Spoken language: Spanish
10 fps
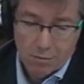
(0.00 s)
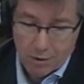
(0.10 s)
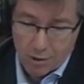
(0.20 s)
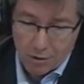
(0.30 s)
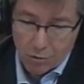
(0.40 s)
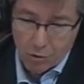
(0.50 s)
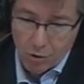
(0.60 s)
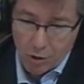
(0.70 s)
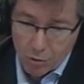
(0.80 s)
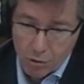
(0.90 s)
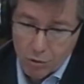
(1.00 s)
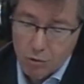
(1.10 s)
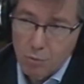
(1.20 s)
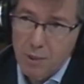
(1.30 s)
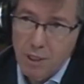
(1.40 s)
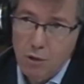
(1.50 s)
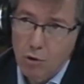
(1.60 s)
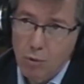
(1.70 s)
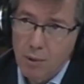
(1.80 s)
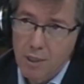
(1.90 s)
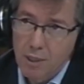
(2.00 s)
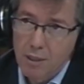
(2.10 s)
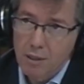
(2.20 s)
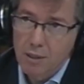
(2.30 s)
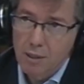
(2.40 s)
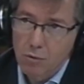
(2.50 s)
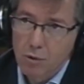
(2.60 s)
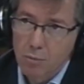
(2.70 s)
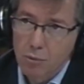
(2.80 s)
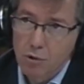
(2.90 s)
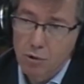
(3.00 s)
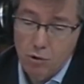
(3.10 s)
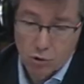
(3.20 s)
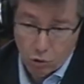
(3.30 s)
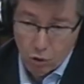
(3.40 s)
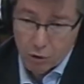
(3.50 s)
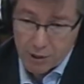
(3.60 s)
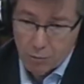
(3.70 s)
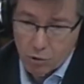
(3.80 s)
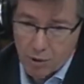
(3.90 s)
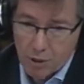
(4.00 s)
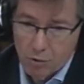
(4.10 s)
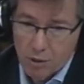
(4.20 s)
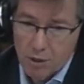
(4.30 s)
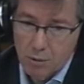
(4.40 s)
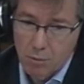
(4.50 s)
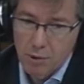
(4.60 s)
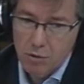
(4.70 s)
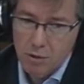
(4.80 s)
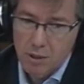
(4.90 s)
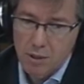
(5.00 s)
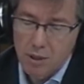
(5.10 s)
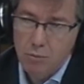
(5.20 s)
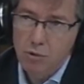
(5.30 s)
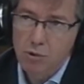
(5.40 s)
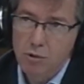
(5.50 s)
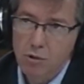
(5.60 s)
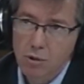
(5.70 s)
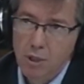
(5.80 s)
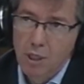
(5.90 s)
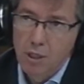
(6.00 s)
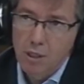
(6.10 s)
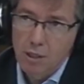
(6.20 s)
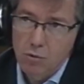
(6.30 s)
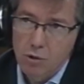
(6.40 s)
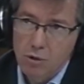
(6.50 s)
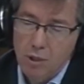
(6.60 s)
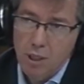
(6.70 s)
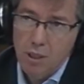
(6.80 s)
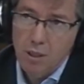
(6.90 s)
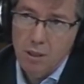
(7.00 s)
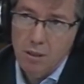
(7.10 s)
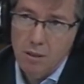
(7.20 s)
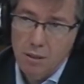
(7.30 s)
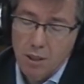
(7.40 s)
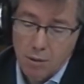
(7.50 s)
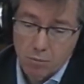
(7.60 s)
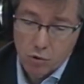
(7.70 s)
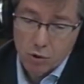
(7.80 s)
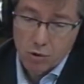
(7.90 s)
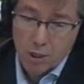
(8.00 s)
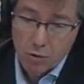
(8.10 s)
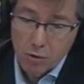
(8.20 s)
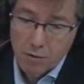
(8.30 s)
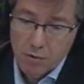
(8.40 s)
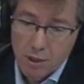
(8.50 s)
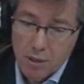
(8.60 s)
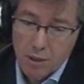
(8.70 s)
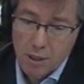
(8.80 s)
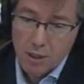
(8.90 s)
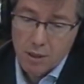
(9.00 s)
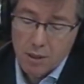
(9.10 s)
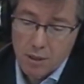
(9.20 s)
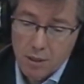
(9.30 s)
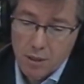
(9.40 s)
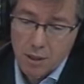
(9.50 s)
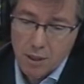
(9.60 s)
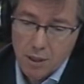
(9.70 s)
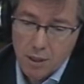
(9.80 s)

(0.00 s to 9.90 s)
desde luego la Unión Europea no va a dar ningún apoyo, no lo estamos dando en este momento, es decir, hemos dicho que nuestra, eh, nuestra ayuda financiera eh, a, a